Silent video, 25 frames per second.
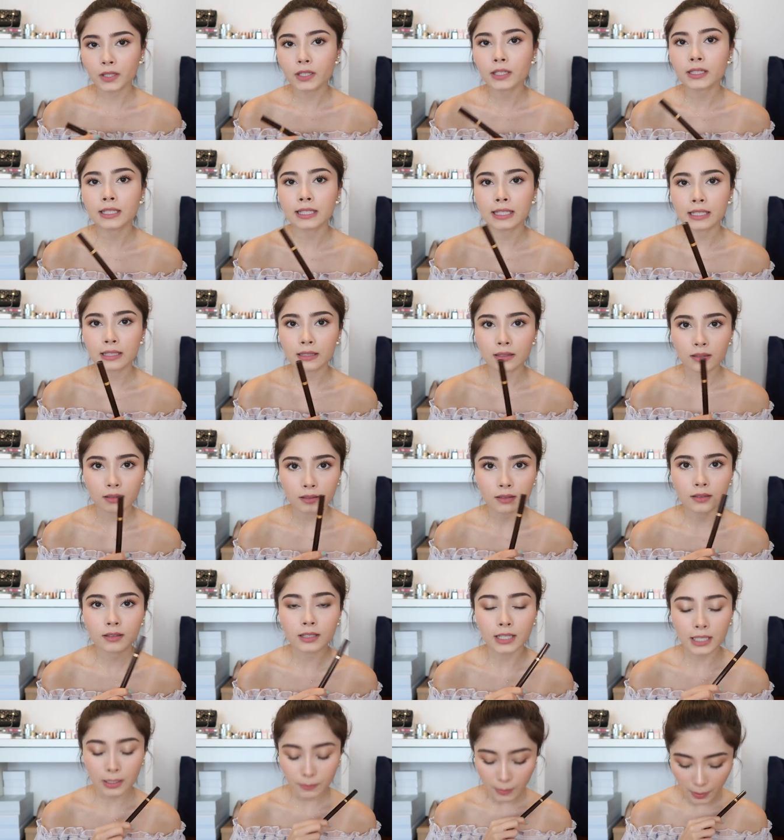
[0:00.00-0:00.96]
ก็
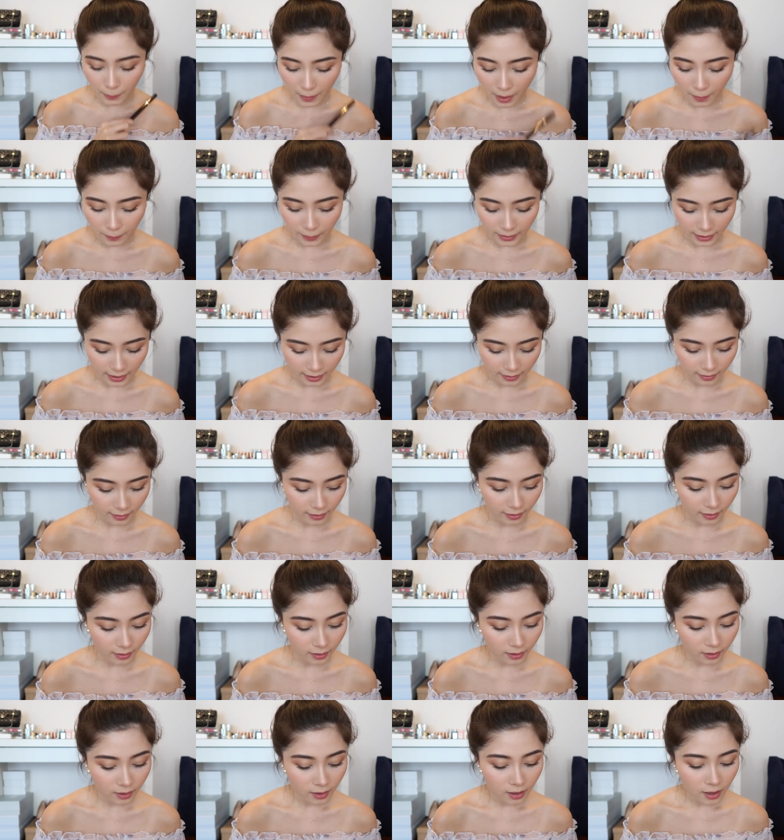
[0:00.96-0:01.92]
ดีมากๆเหมือนกัน
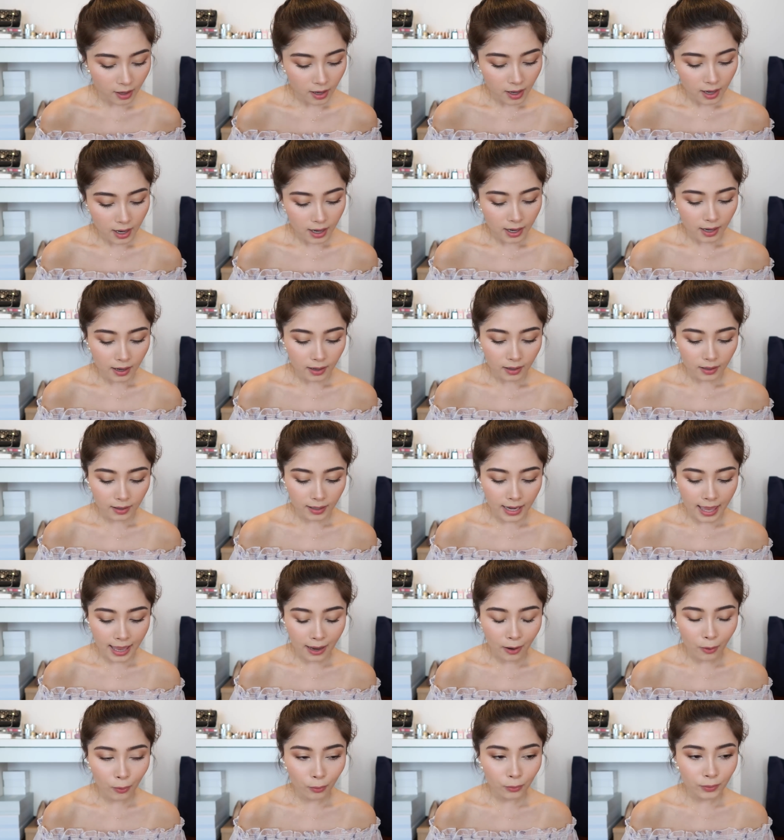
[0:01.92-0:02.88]
ค่ะ
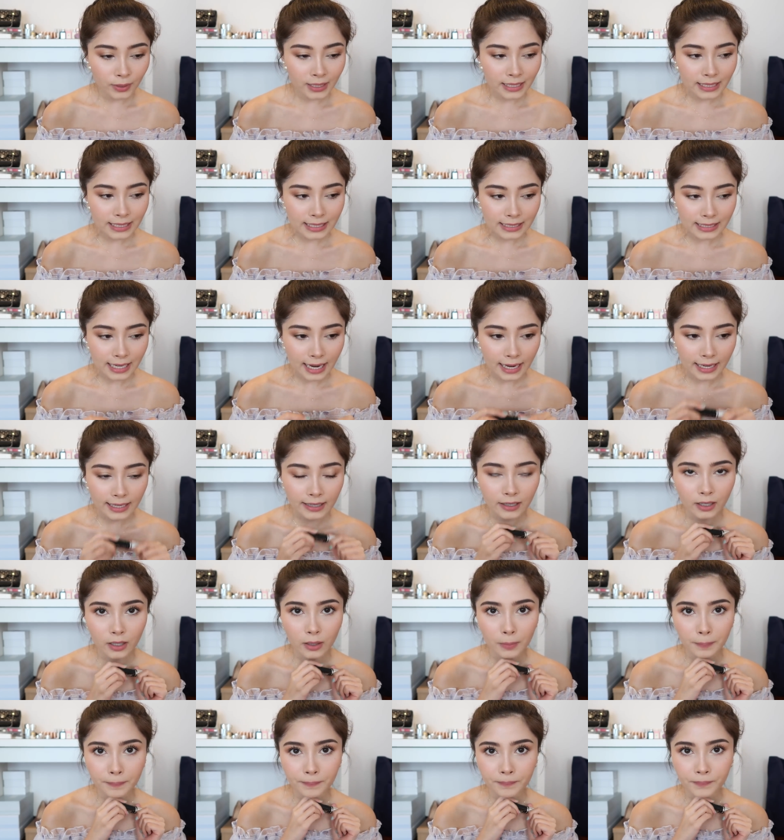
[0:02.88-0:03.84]
แล้วนิกกี้ใช้
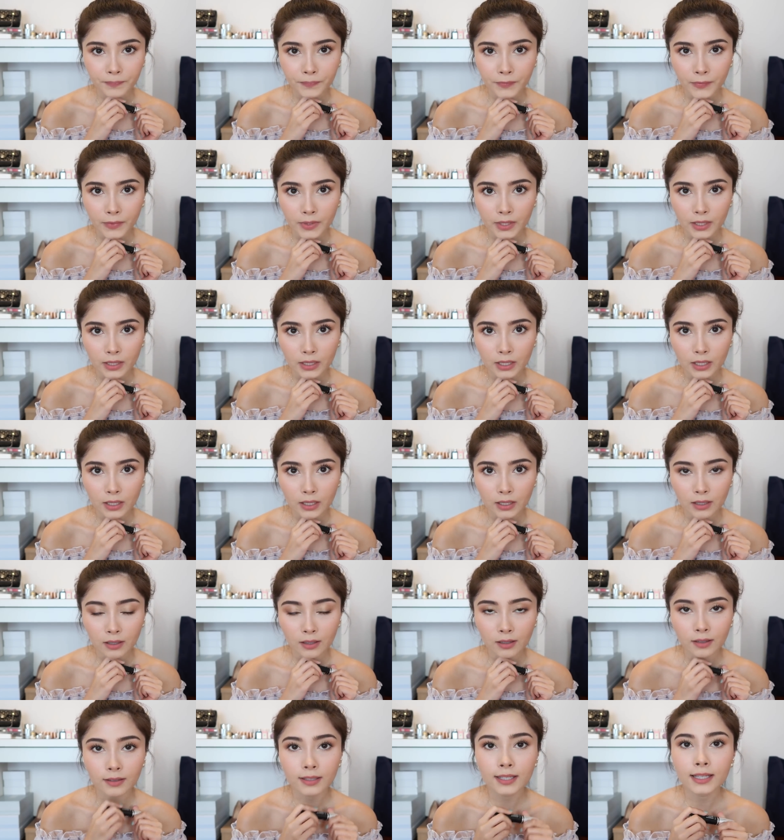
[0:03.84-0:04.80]

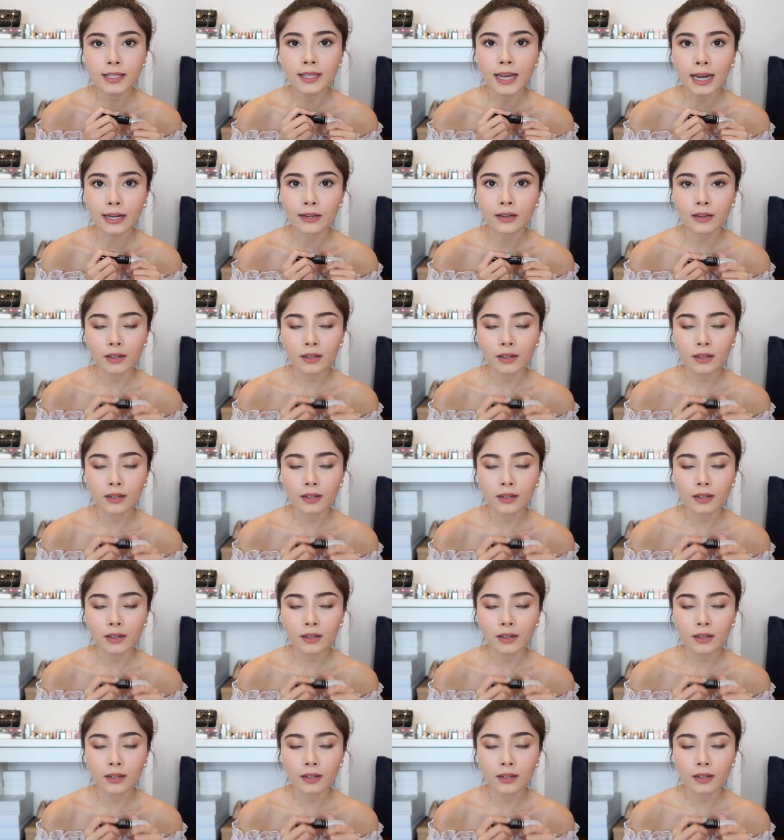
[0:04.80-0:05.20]
ที่